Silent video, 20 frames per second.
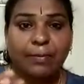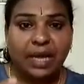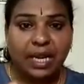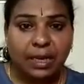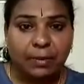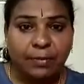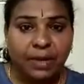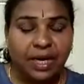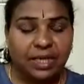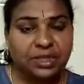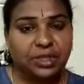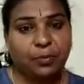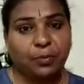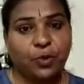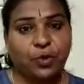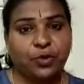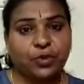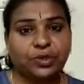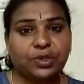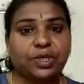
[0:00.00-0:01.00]
பலம் இழந்து
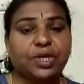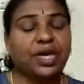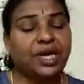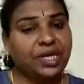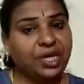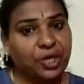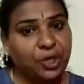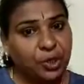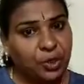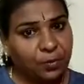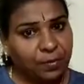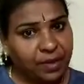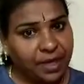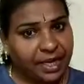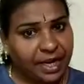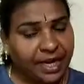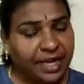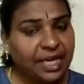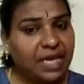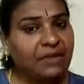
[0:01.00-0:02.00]
போகுது இன்னும்
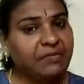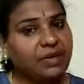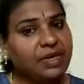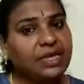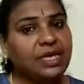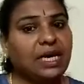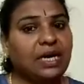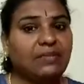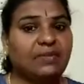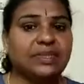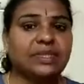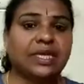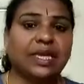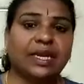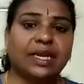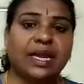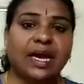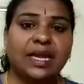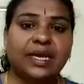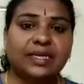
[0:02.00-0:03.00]
நிறைய விண்கள் வந்து
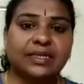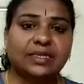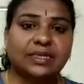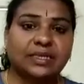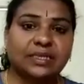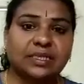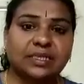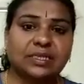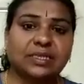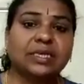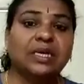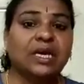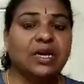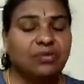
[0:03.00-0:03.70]
என்ன ஆயிட்டு இருக்குது